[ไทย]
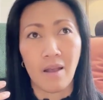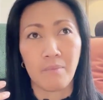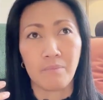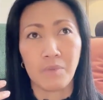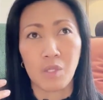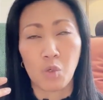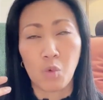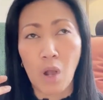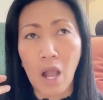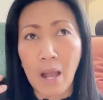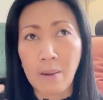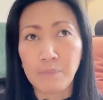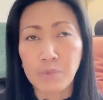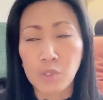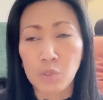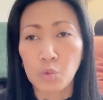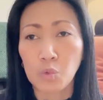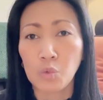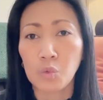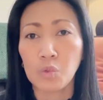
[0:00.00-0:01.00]
มีความ
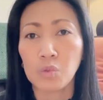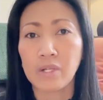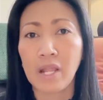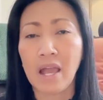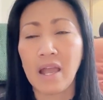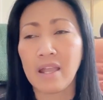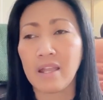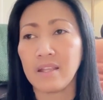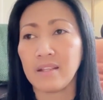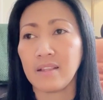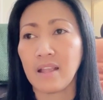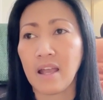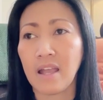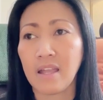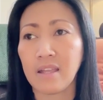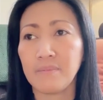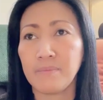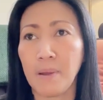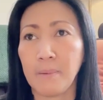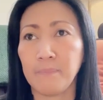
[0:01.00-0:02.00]
รู้ได้ได้
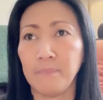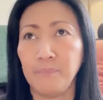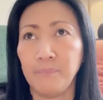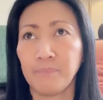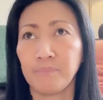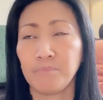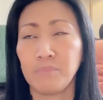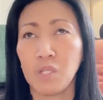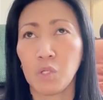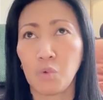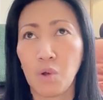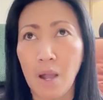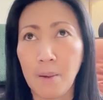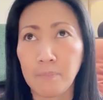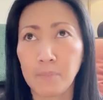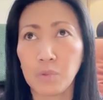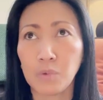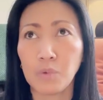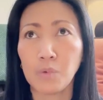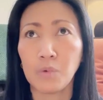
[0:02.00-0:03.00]
แบบมีความ
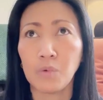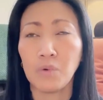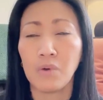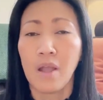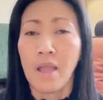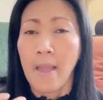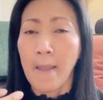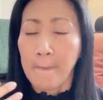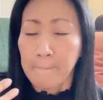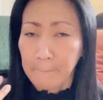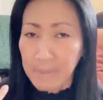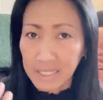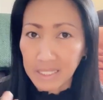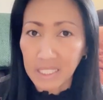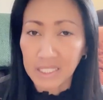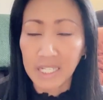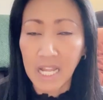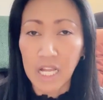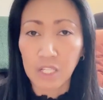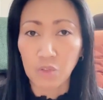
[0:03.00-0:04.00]
รู้พัฒ
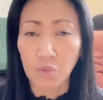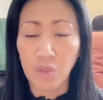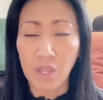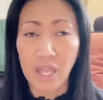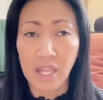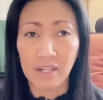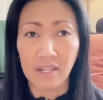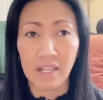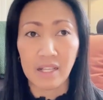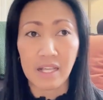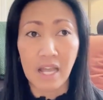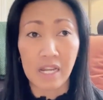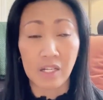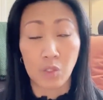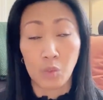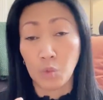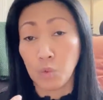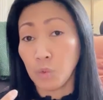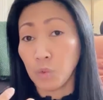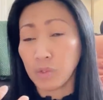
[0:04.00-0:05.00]
นาตัวเองในการ
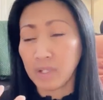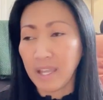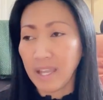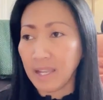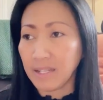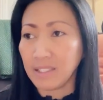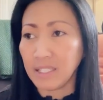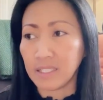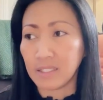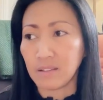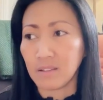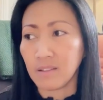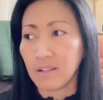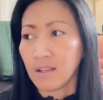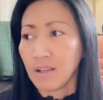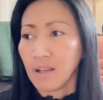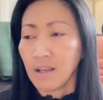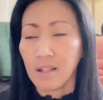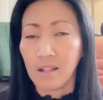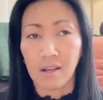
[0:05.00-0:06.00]
ดูเครดิต
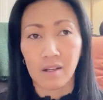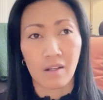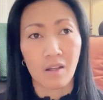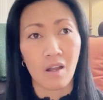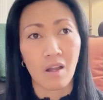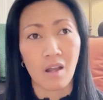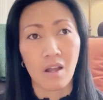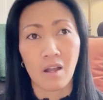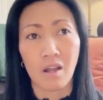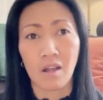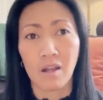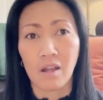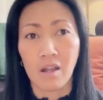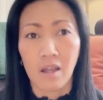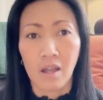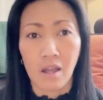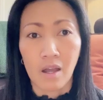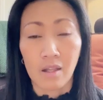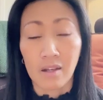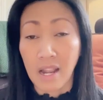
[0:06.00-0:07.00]
แล้วก็
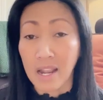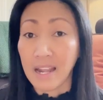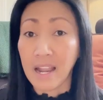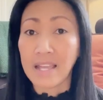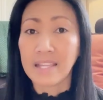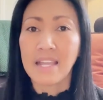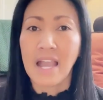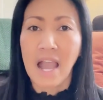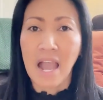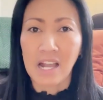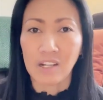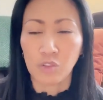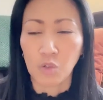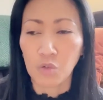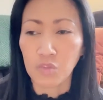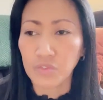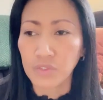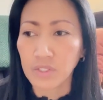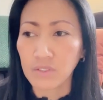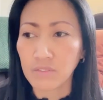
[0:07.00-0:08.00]
หลายๆ อย่าง
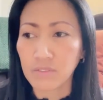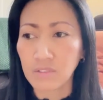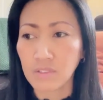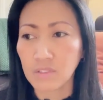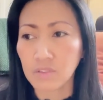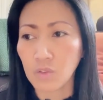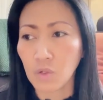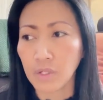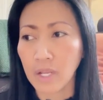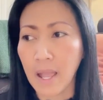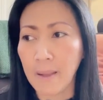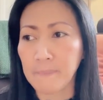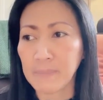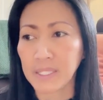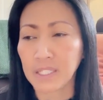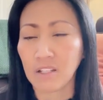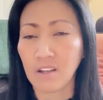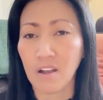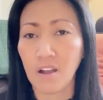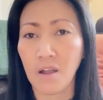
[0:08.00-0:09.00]
เนาะซึ่งซึ่งตรงเนี้ยมั
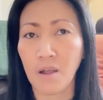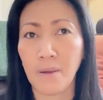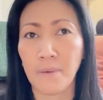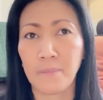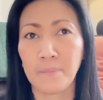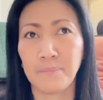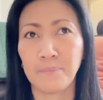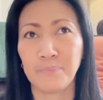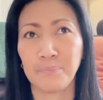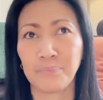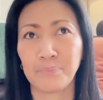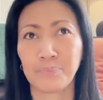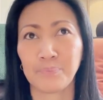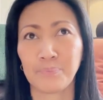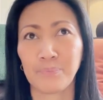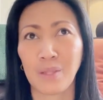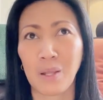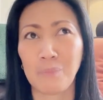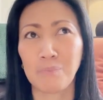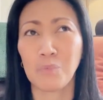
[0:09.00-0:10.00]
นก็
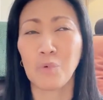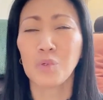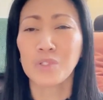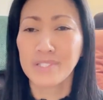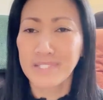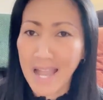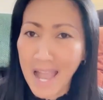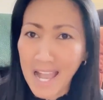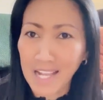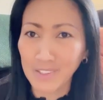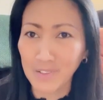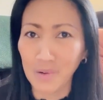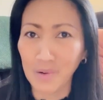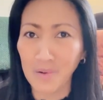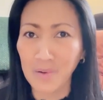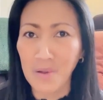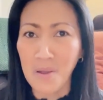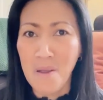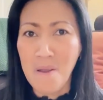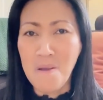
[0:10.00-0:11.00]
พูดยาก
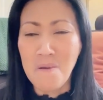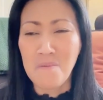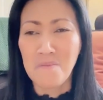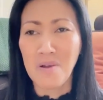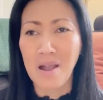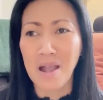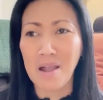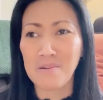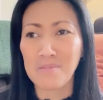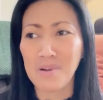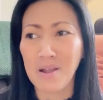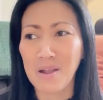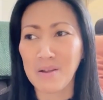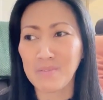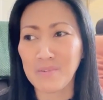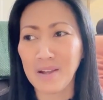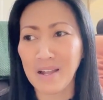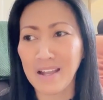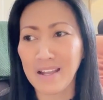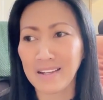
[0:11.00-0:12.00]
เนาะว่าว่า
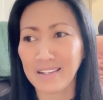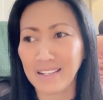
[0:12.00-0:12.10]
ว่า